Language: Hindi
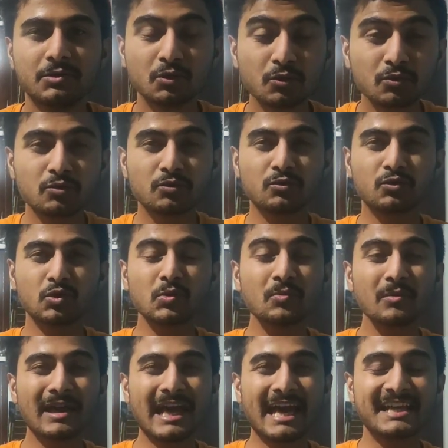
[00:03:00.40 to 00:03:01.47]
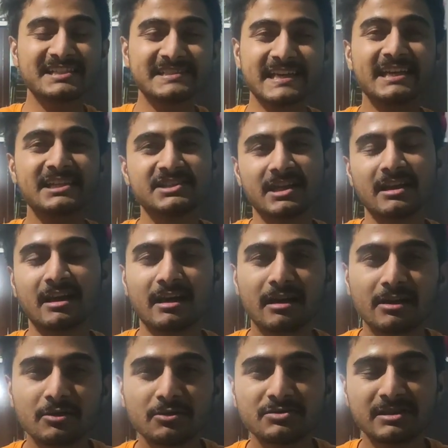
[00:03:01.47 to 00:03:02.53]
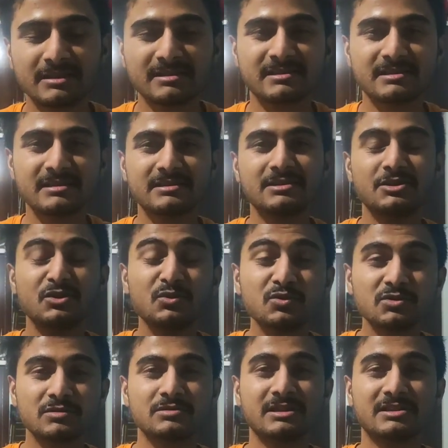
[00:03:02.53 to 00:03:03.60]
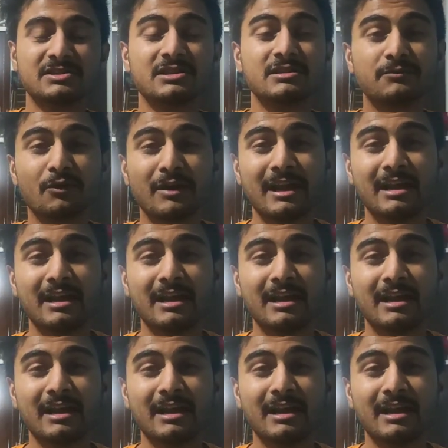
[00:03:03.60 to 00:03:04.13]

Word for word: तो तुम हैश चला रहे हो जस्टिस न्यूज जस्टिस फॉर